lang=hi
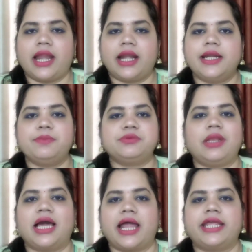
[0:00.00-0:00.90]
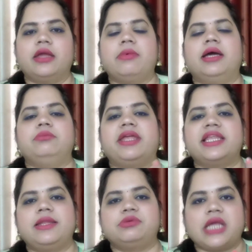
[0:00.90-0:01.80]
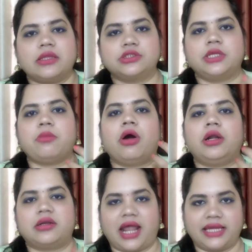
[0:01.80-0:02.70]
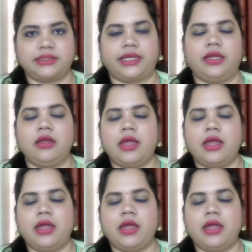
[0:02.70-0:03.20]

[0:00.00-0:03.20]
एंड लिप्स पे लगाने के बाद मेरे लिप्स शायद उस दिन बहुत ड्राई थे